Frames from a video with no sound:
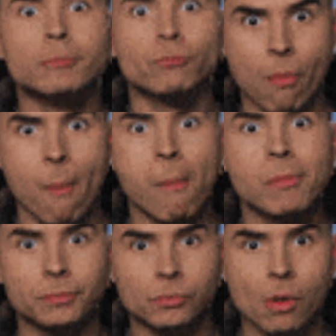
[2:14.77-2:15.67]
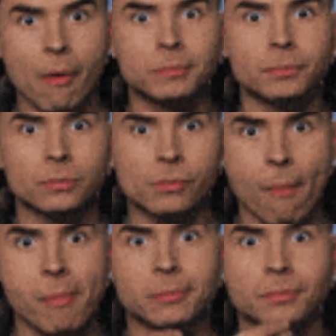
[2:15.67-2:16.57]
இல்லை இன்னொரு முக்கியமான விஷயம்
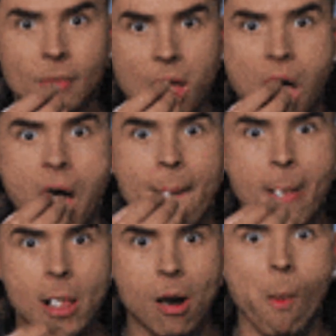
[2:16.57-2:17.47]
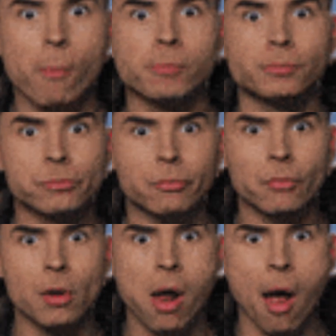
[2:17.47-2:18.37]
இதில் அதிகமான அளவு
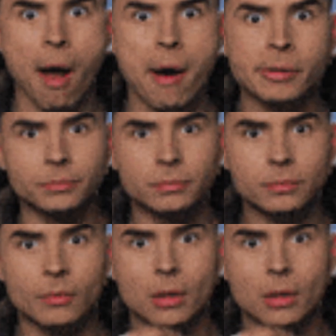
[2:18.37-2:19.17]
பாலிஃபெனால்ஸ்